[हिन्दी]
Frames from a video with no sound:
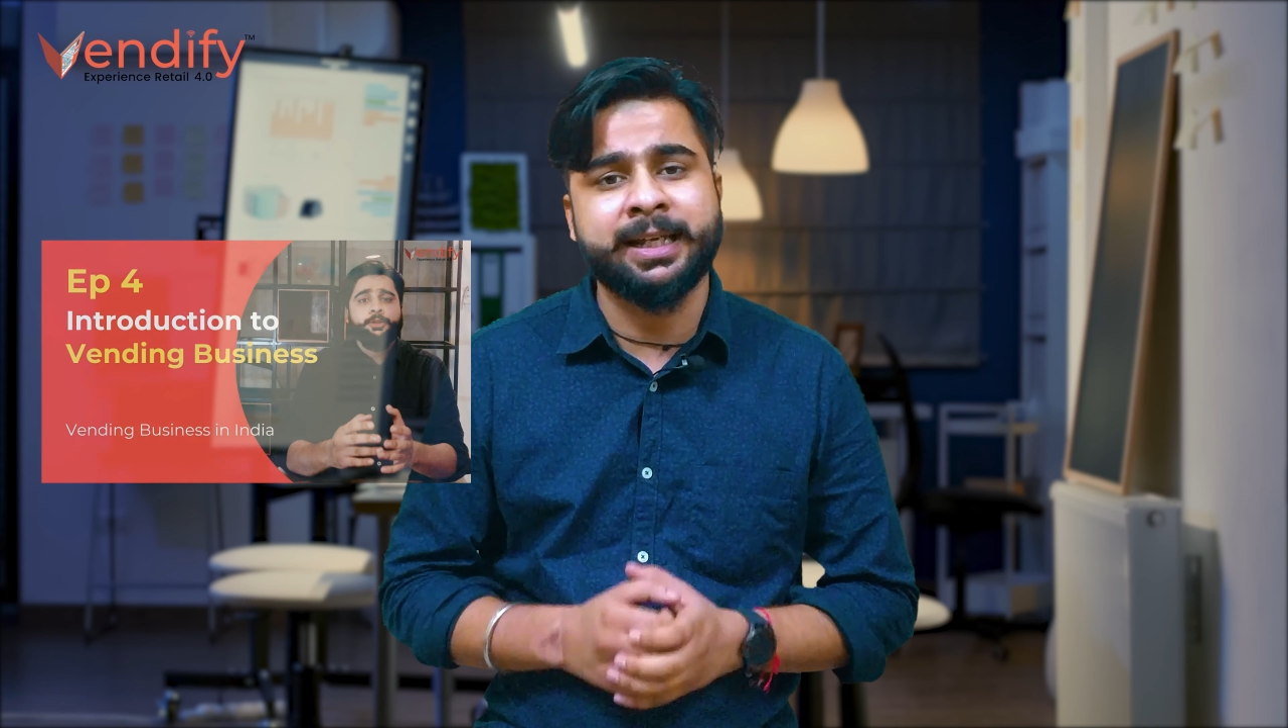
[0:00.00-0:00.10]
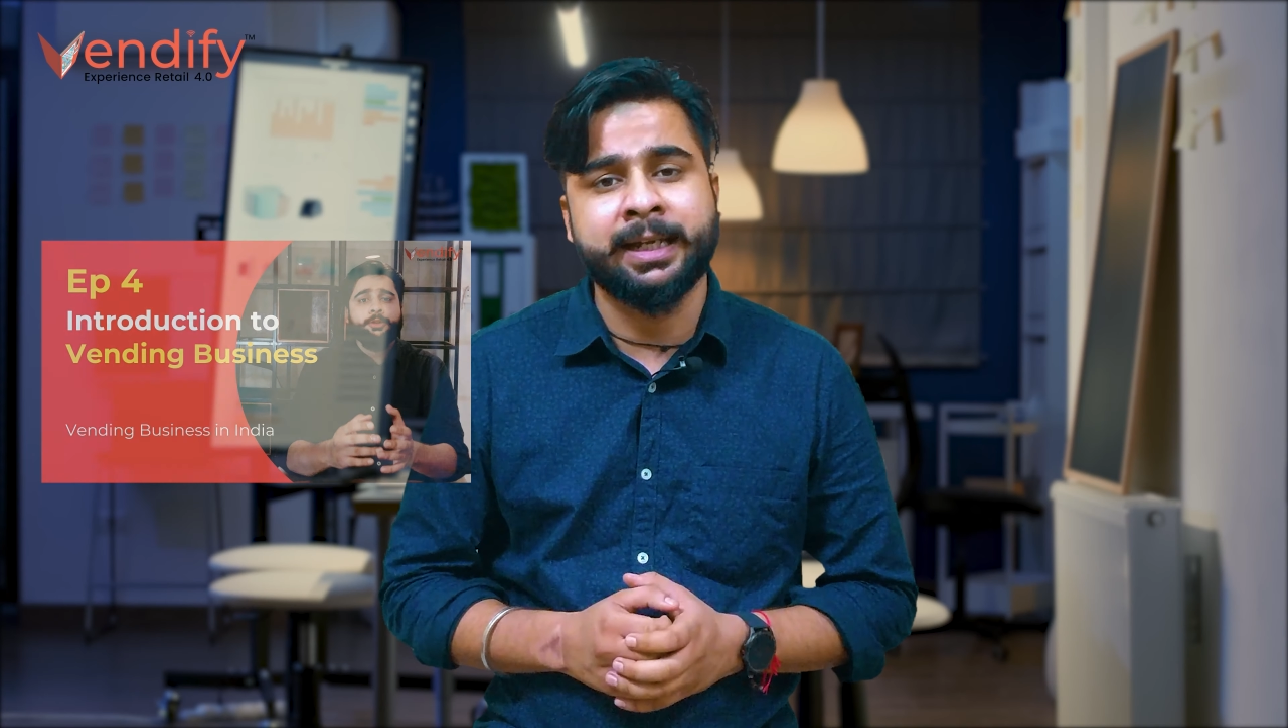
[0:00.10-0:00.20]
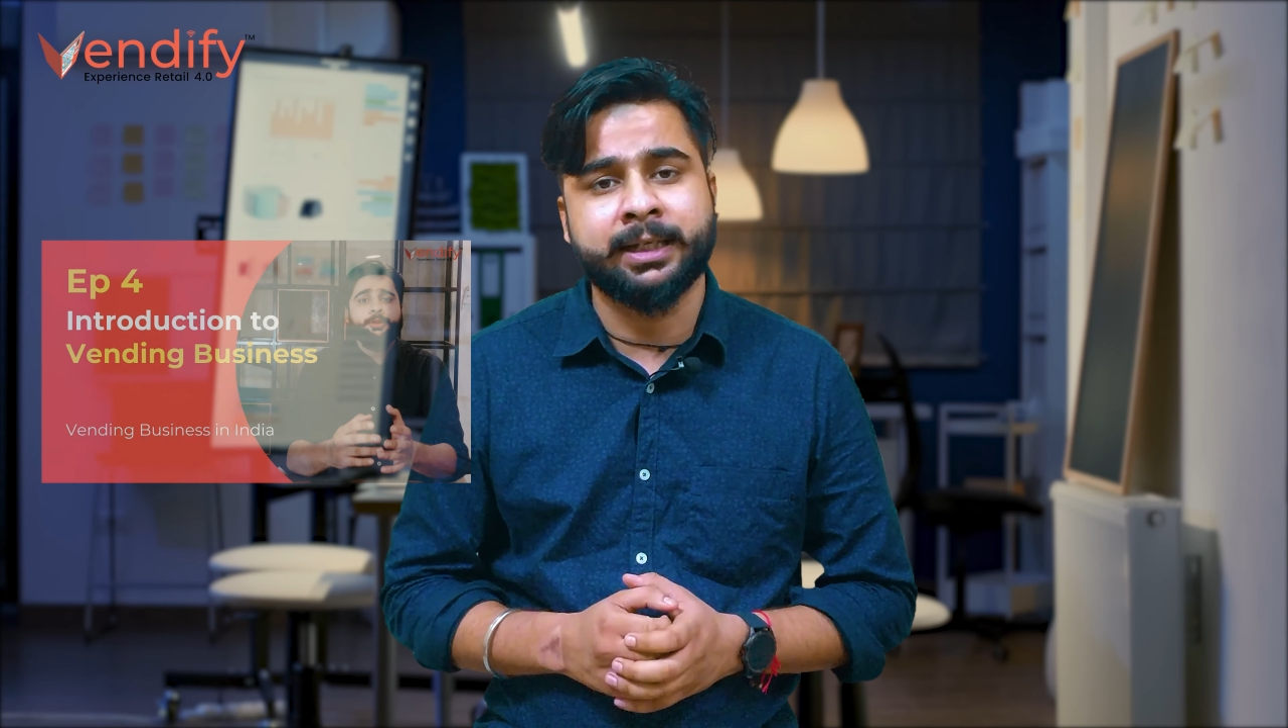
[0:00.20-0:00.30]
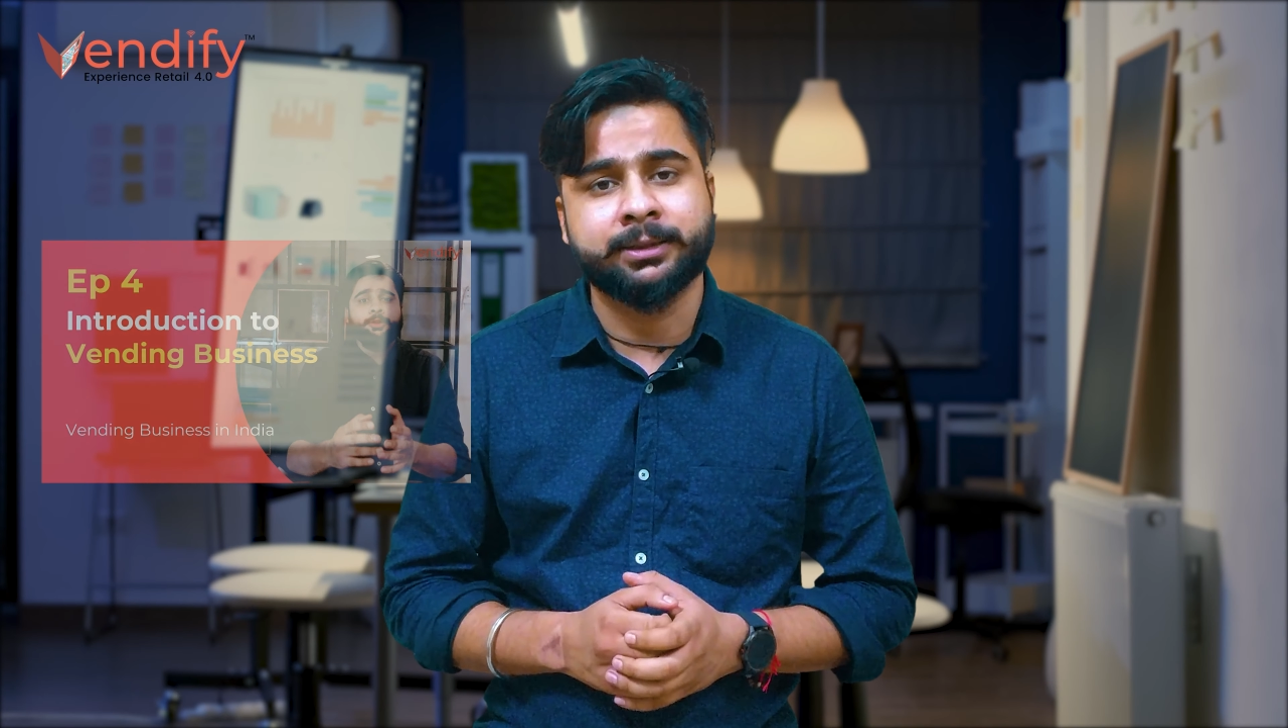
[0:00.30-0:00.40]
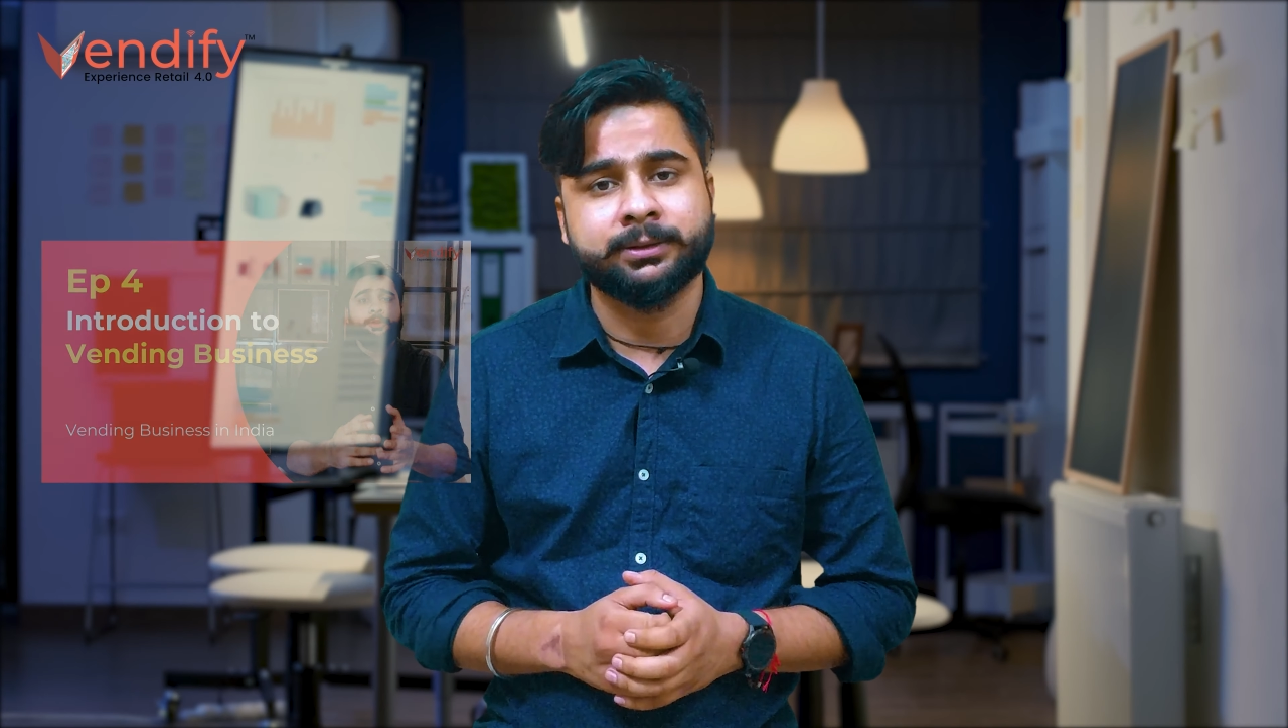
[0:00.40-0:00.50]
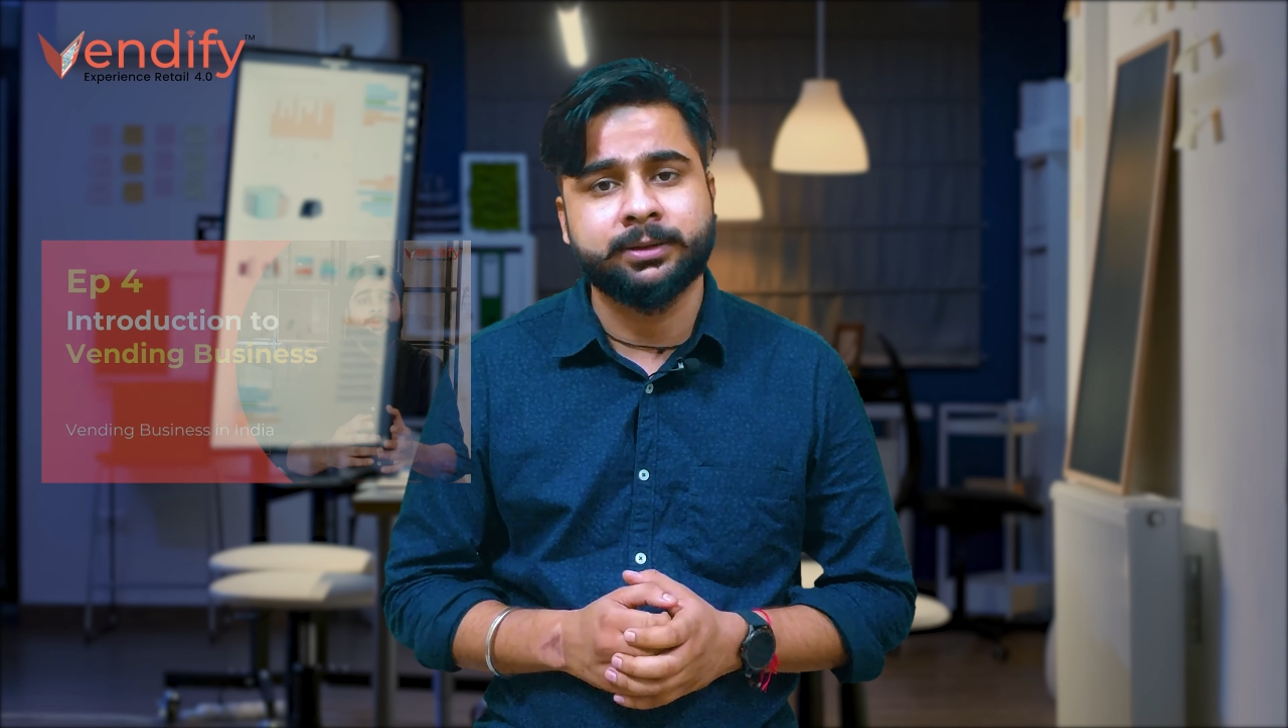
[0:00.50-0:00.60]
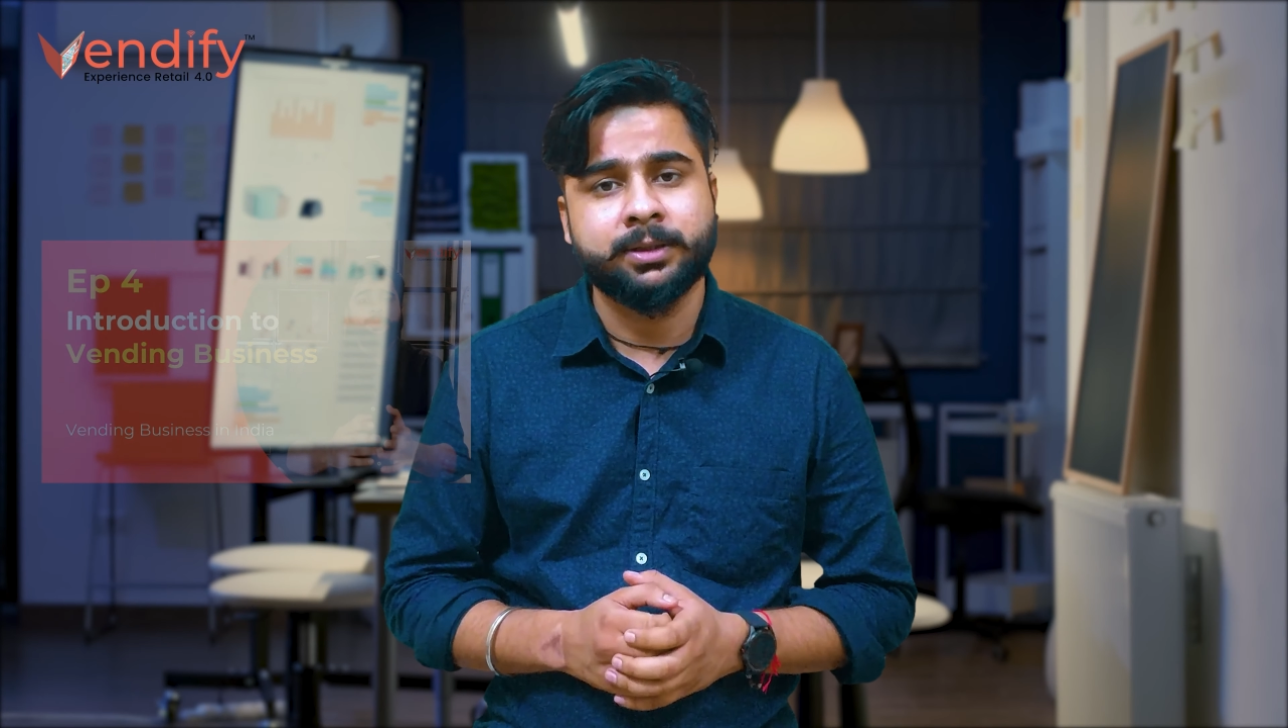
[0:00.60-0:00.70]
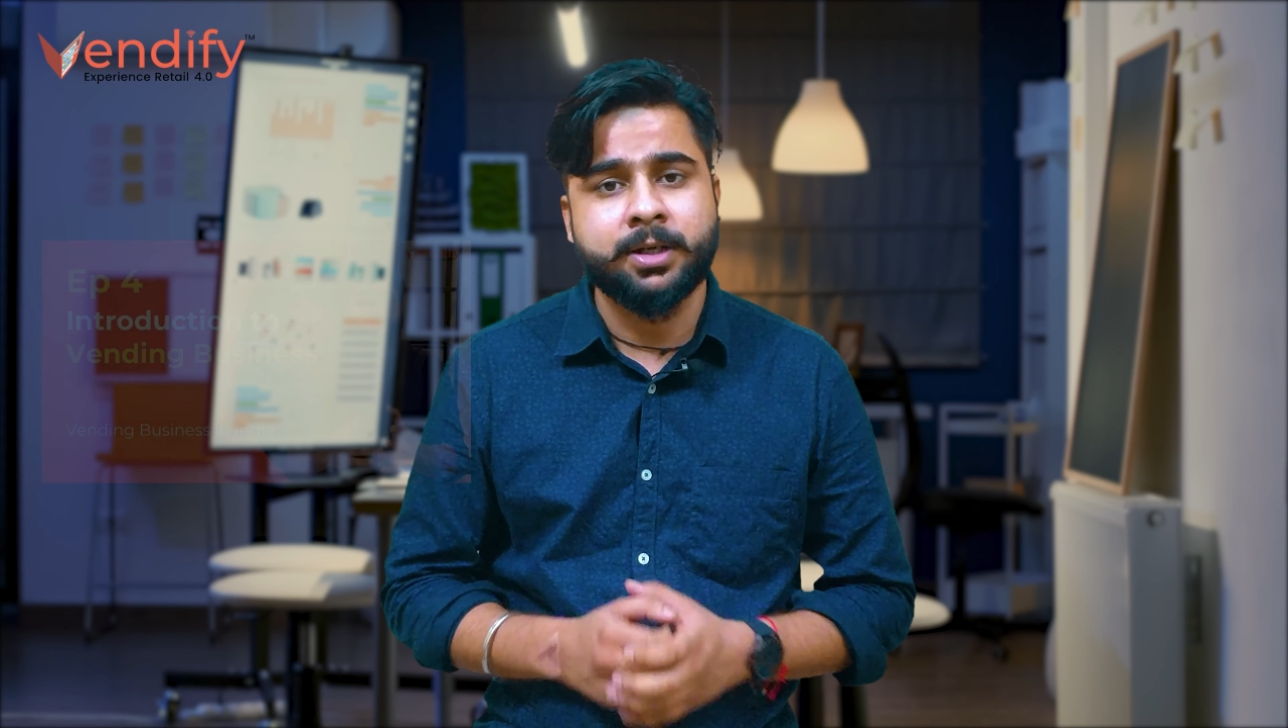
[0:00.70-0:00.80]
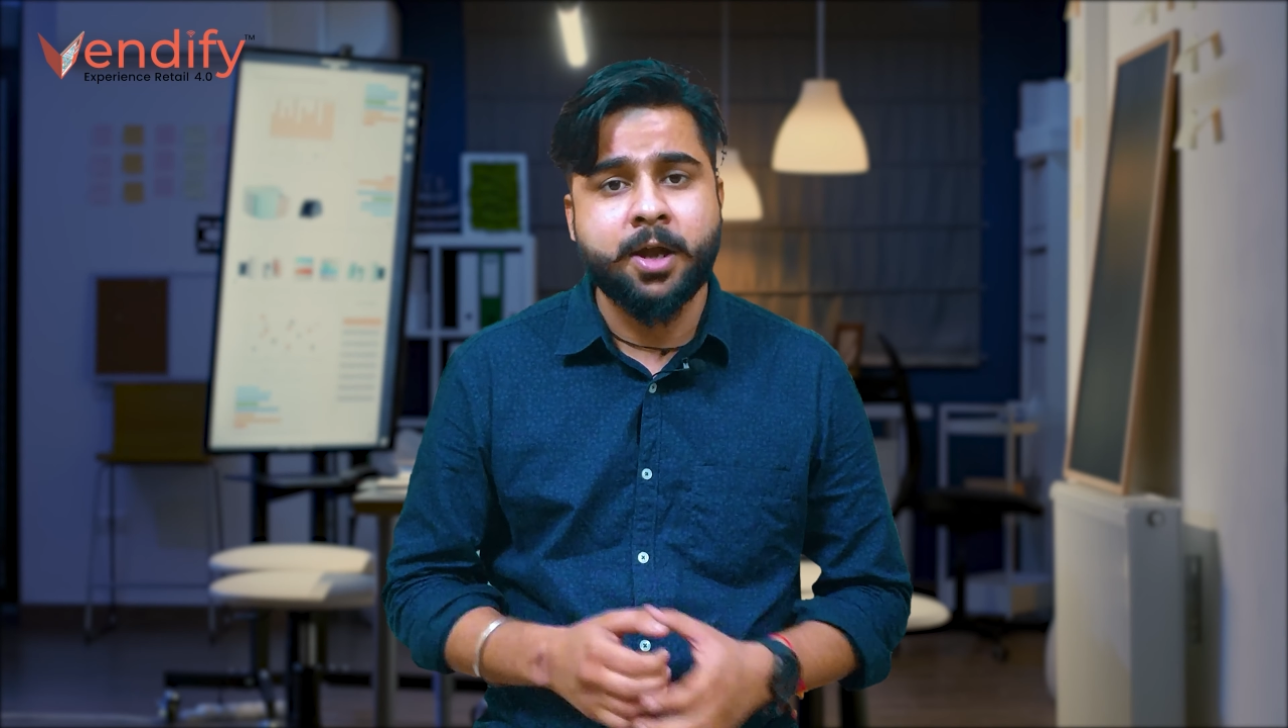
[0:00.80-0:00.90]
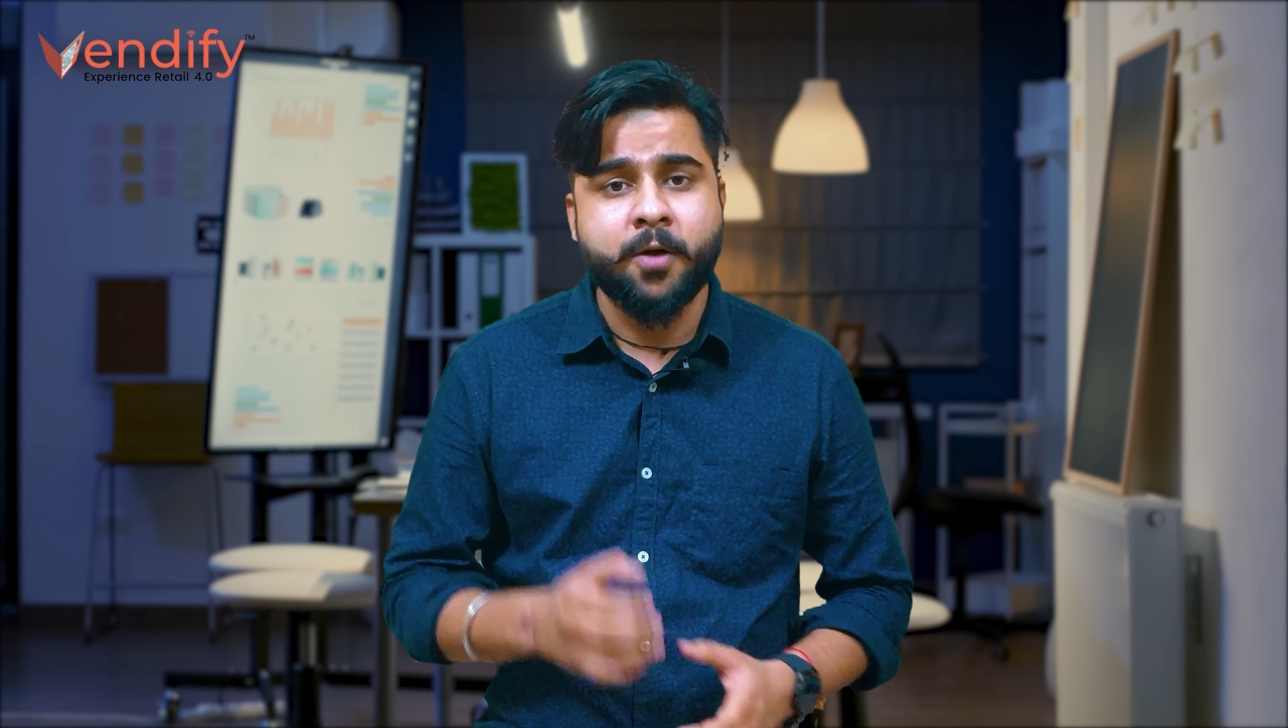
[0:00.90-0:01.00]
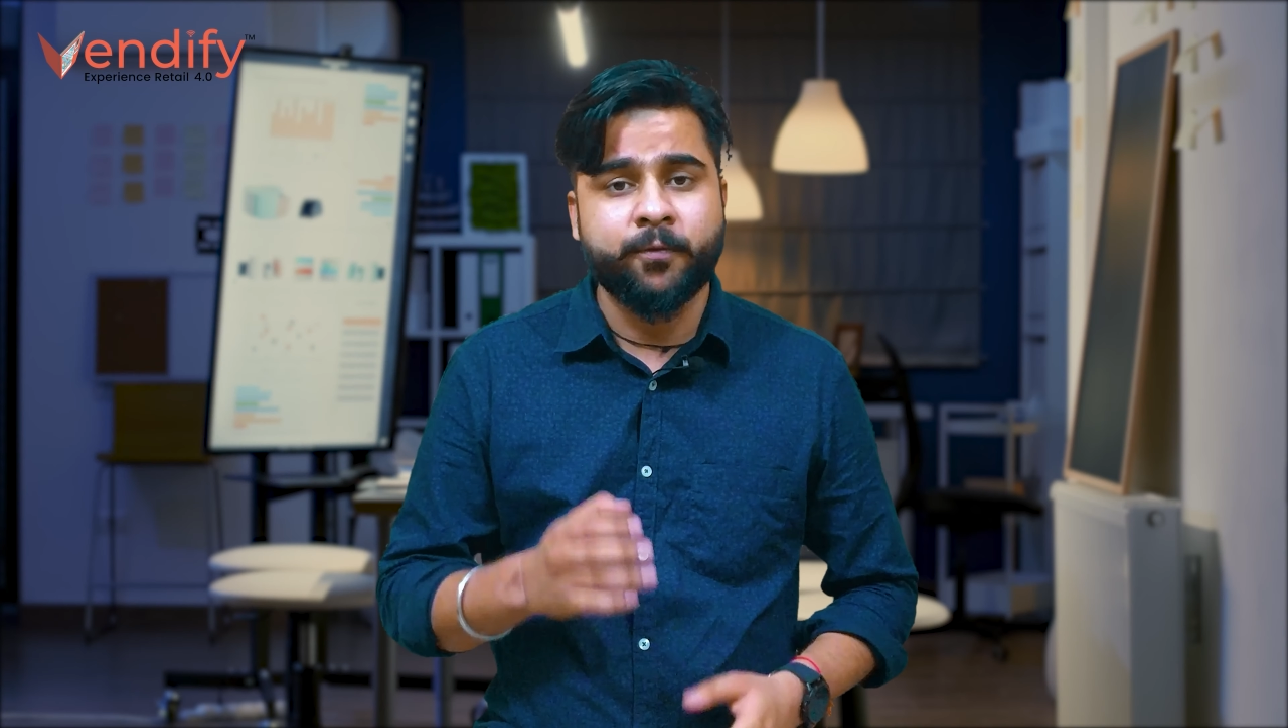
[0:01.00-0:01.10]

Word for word: है